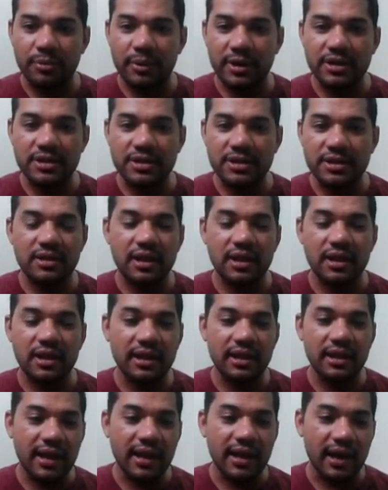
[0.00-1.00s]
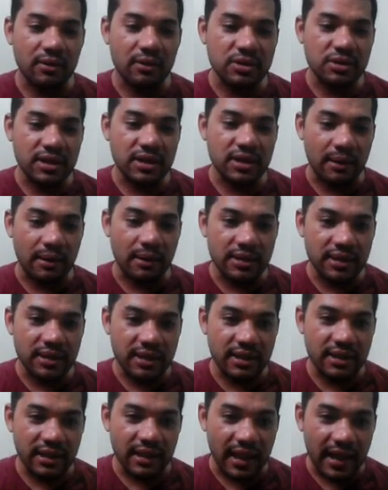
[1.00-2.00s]
para a gente interligar os cabos
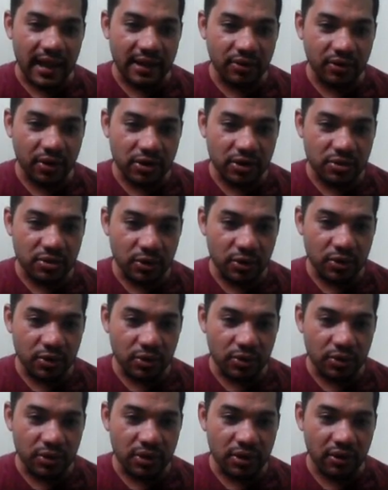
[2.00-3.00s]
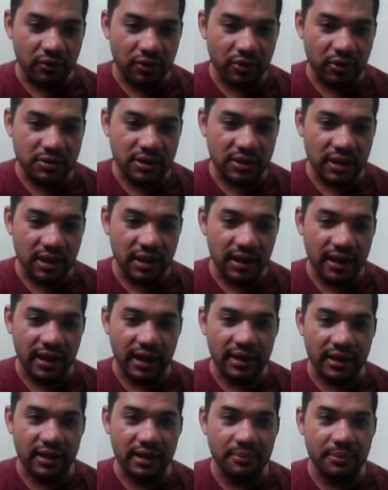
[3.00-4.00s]
aqui lá no nosso motor. Então vamos interligar aqui